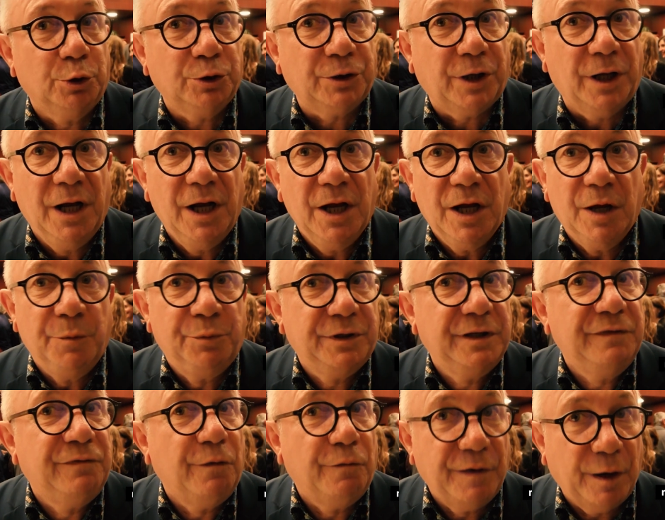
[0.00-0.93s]
d'autre, et
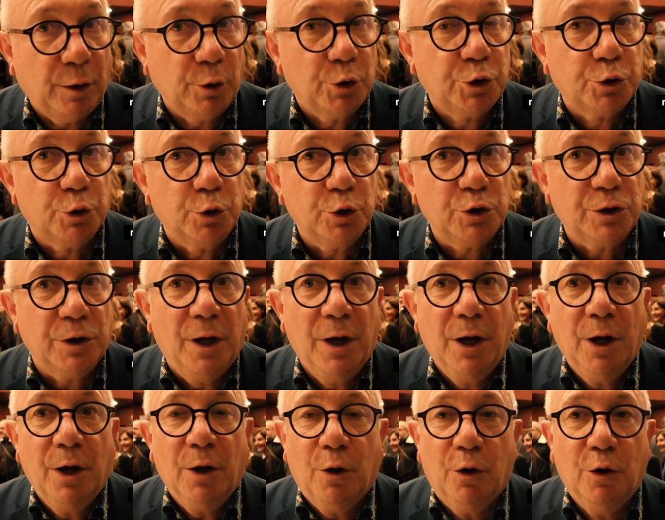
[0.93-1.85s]
puis qu'il faut faire autre
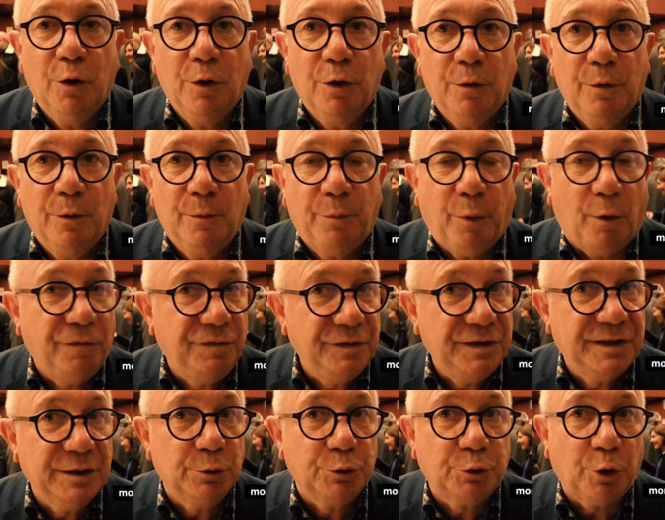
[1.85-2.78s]
chose, euh,
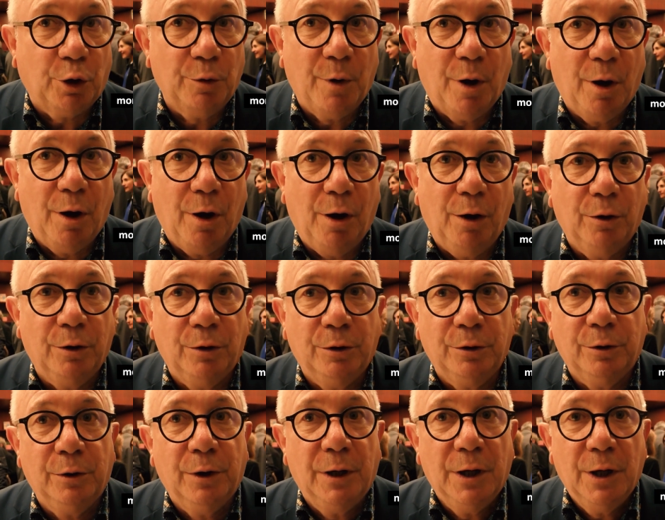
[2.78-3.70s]
profiter autrement.
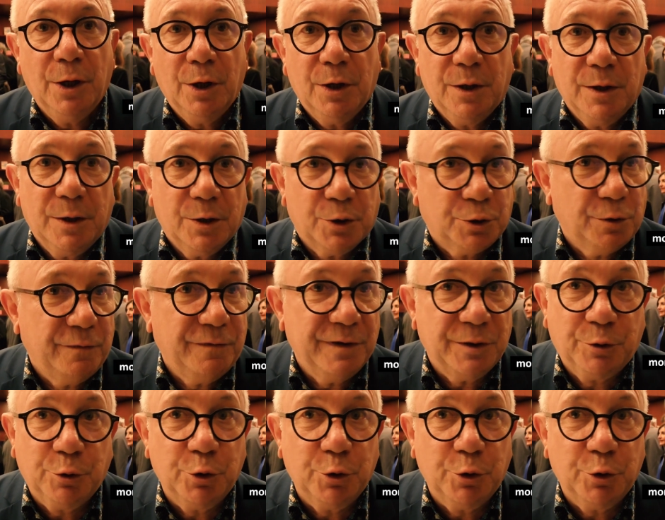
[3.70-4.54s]
je vais